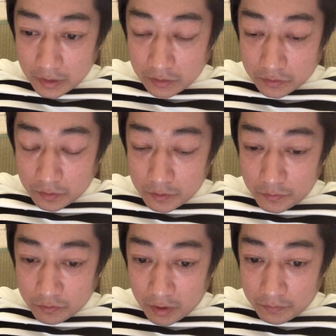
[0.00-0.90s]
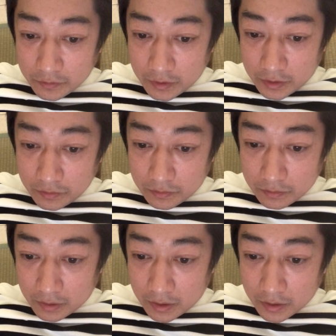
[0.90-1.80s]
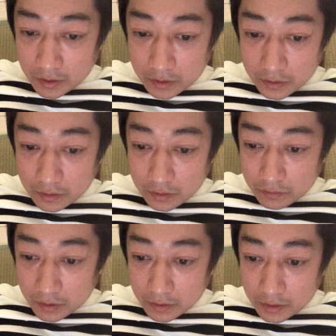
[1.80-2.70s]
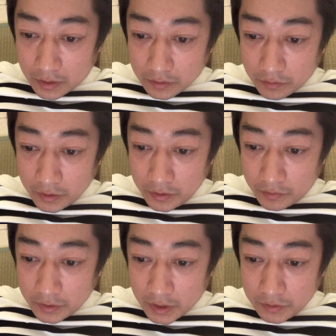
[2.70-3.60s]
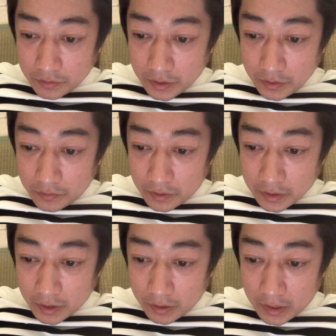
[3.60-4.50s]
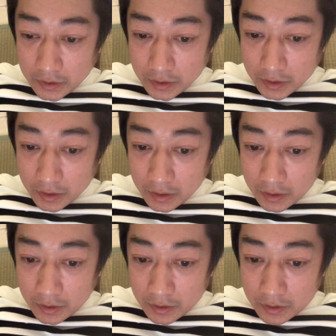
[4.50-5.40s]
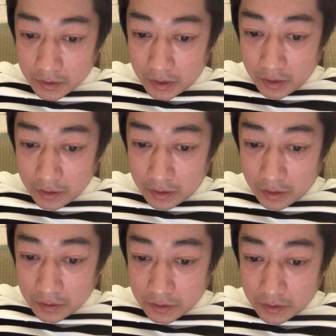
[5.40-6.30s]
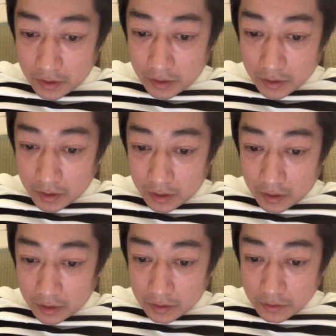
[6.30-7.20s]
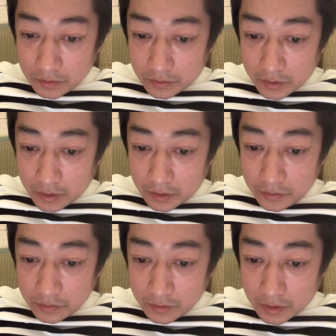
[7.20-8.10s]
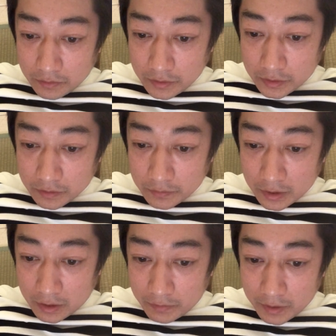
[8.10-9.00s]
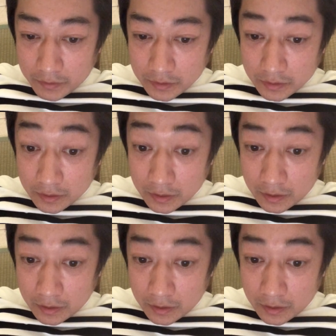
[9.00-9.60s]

あと太ももとかも生殖と関係があったりとか、はい、それにより生殖機能が低下し先天性血管症や流産のリスクも高まります。